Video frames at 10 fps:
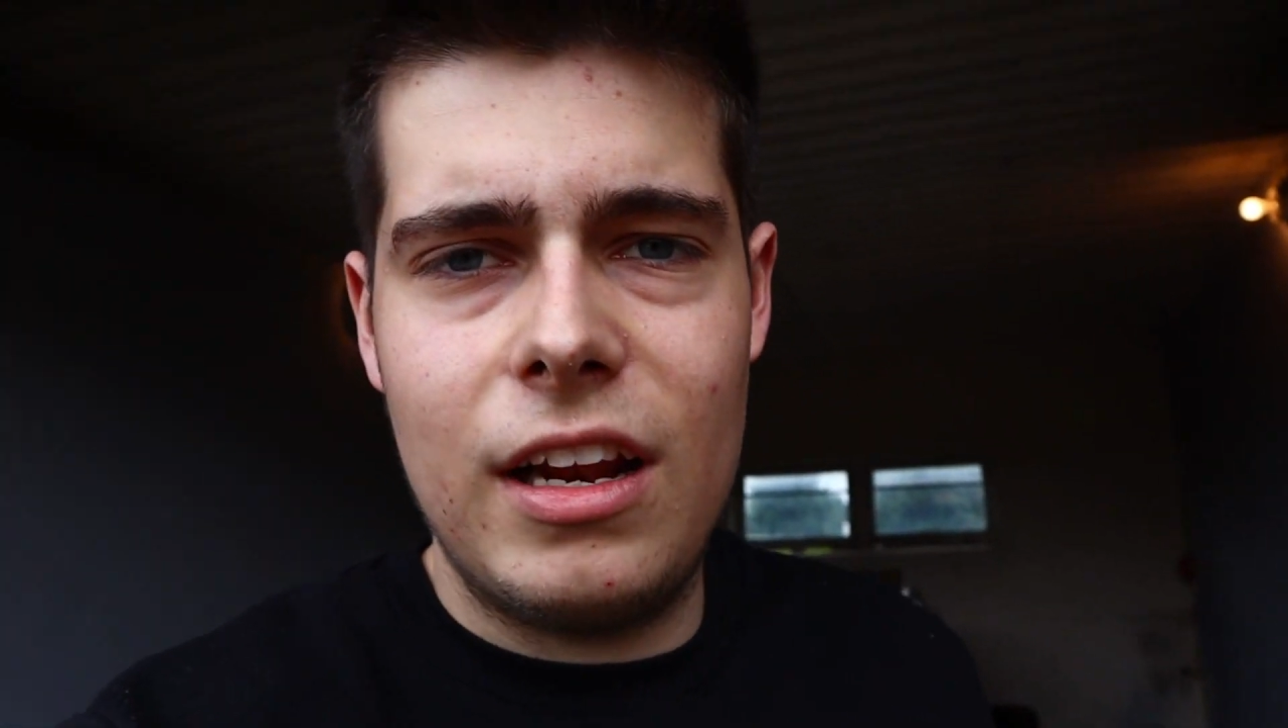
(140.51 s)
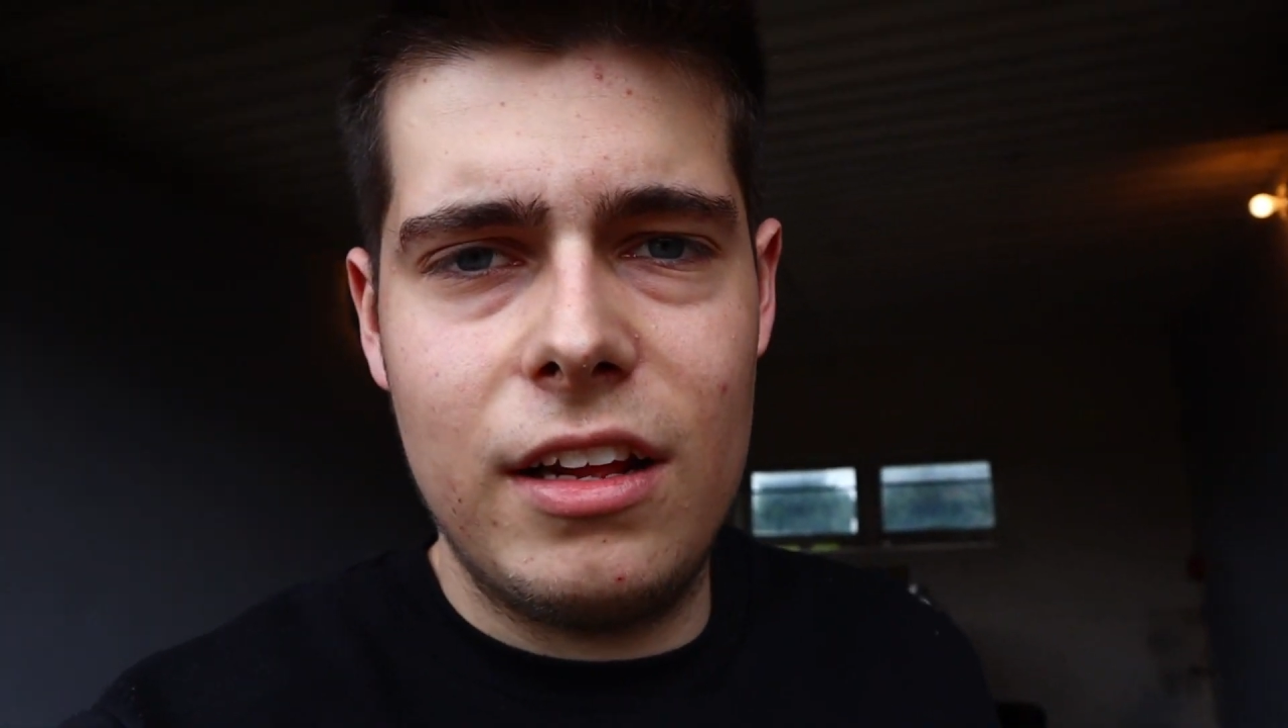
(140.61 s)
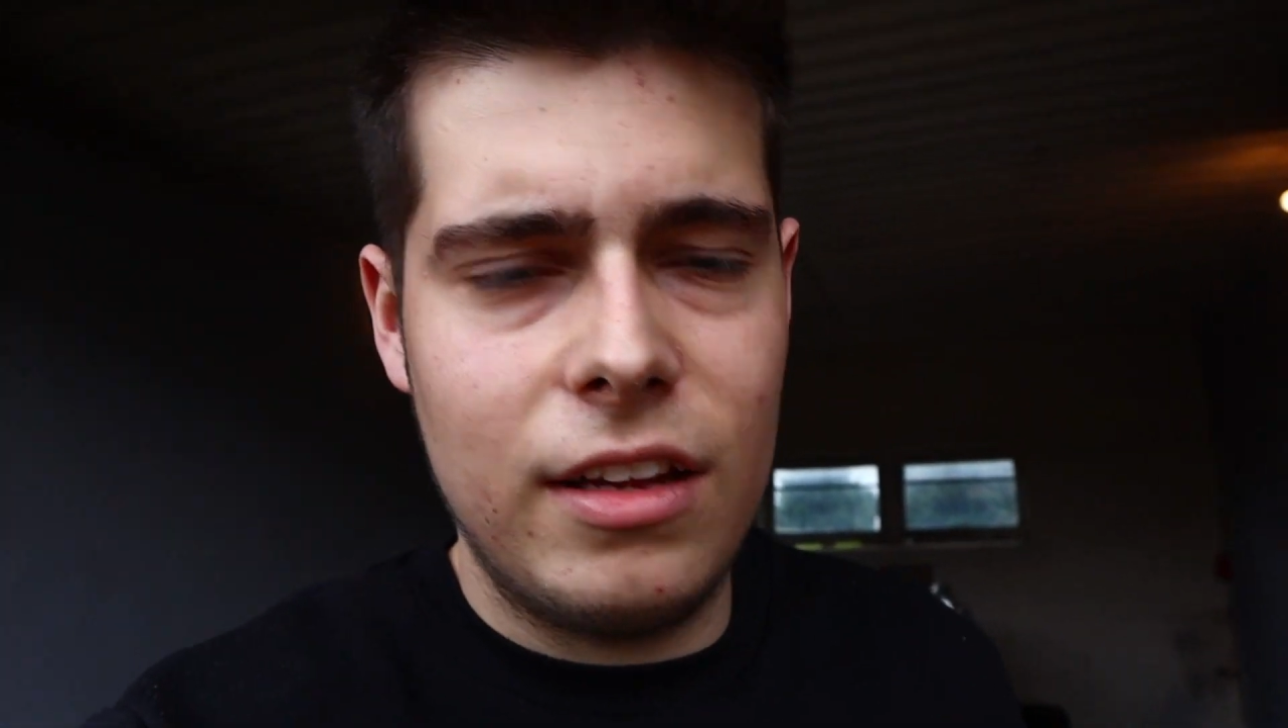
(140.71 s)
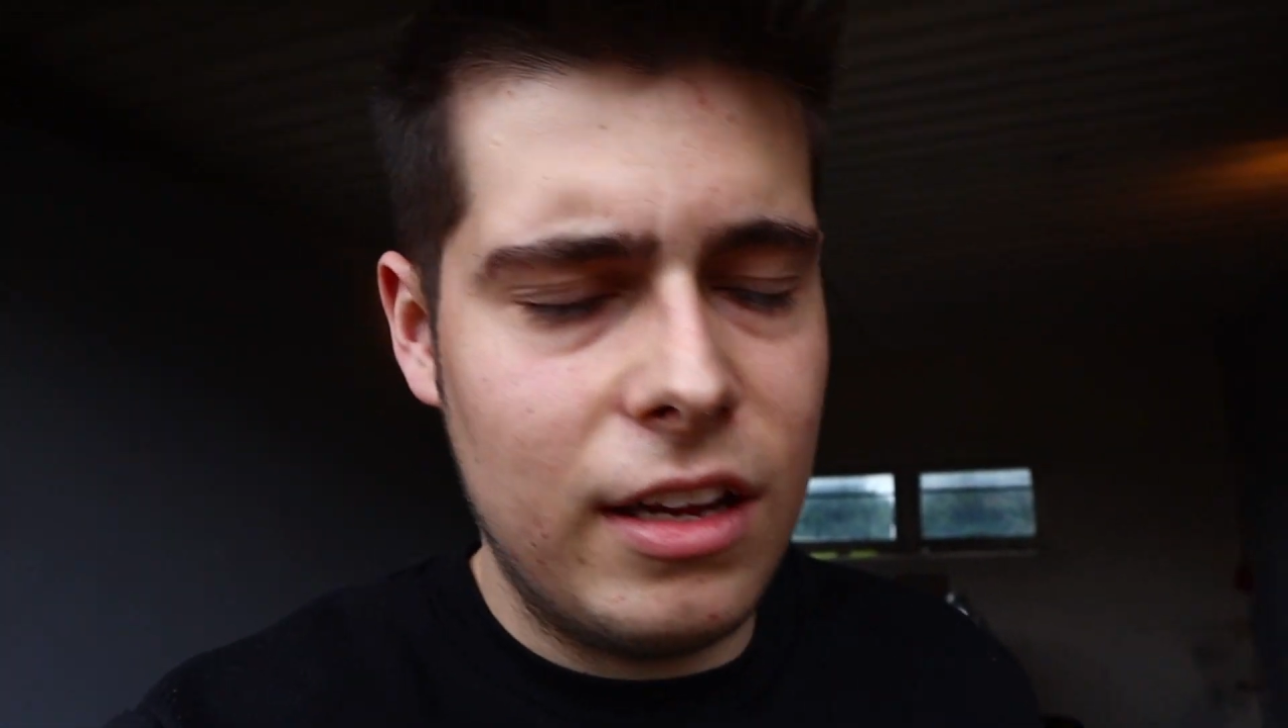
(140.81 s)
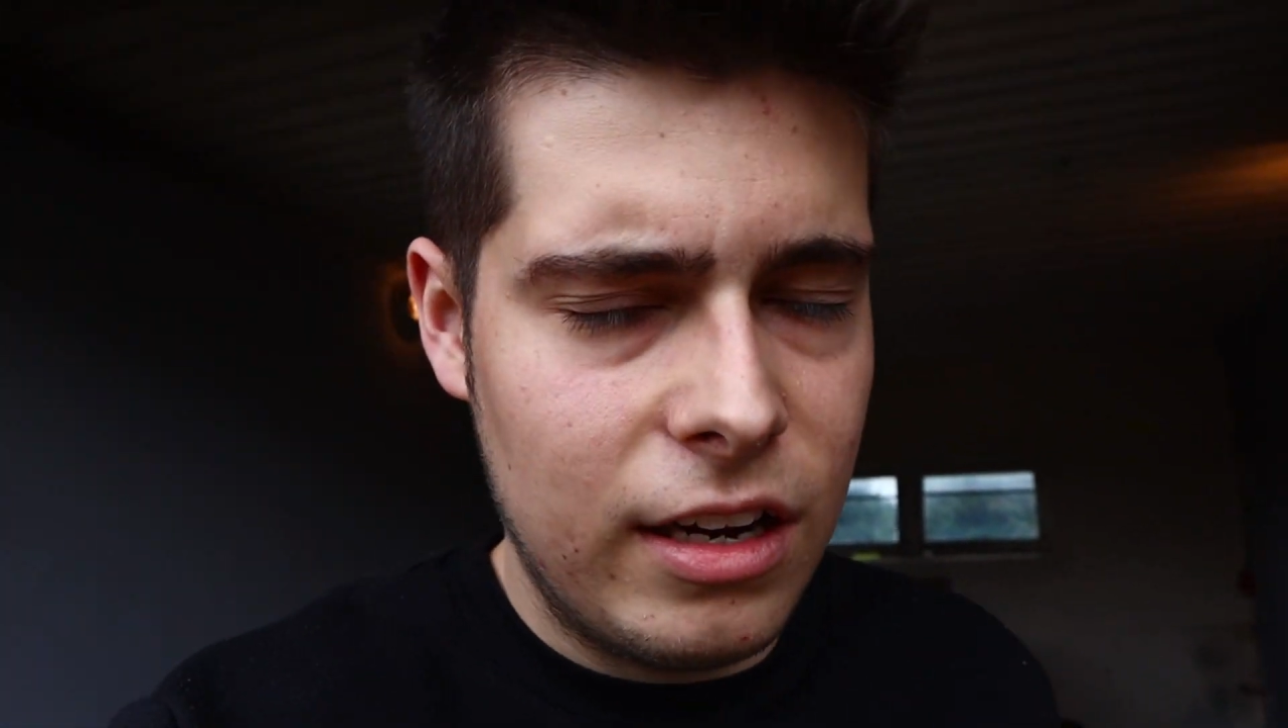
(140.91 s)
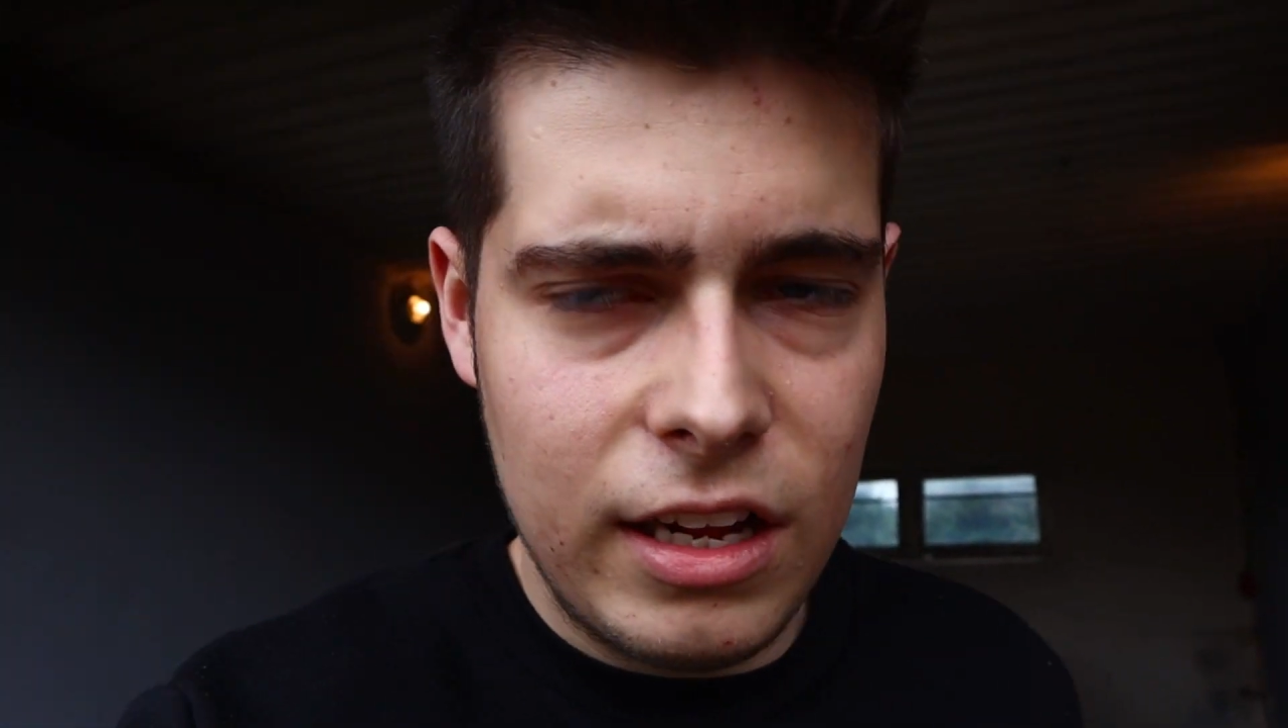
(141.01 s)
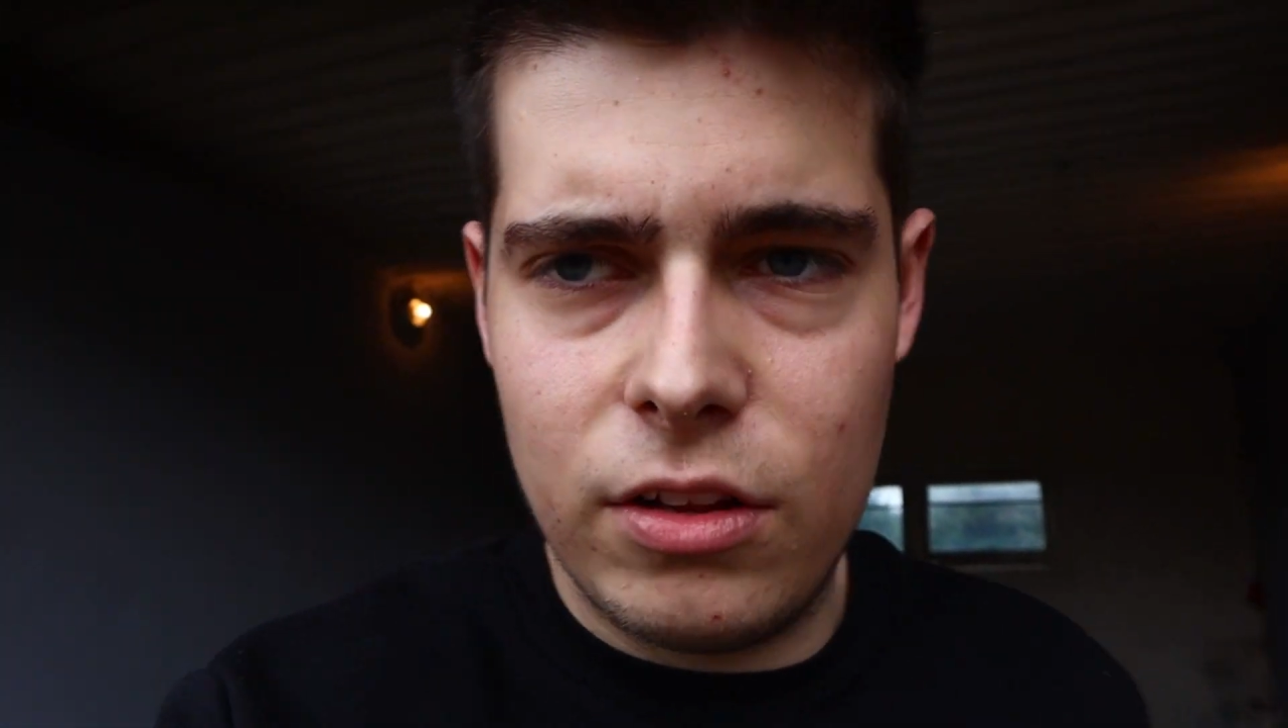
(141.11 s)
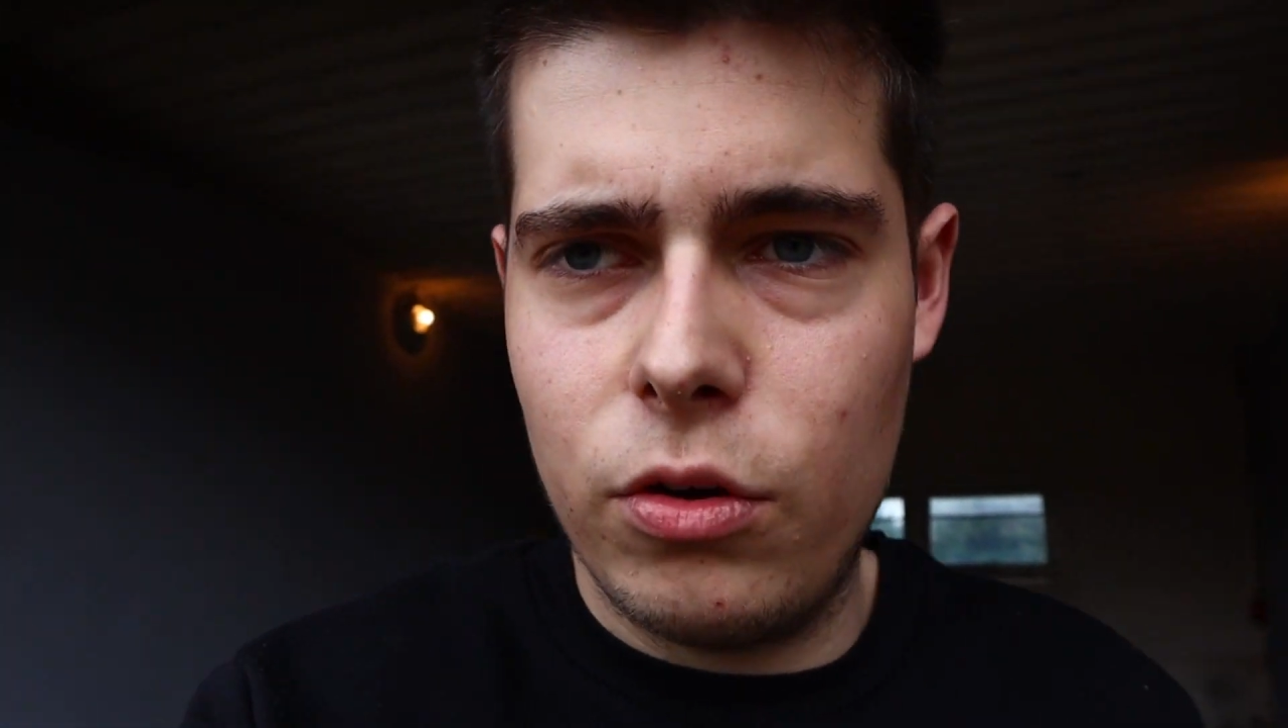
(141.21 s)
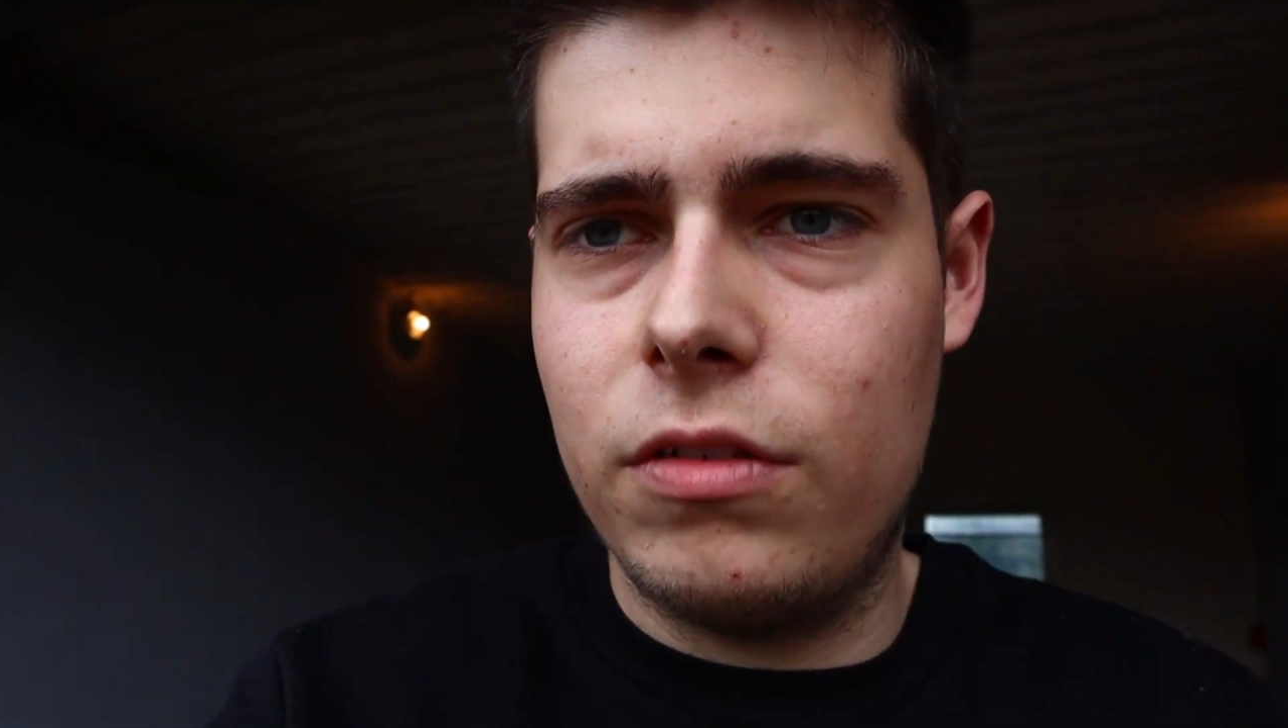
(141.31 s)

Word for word: LED-Licht,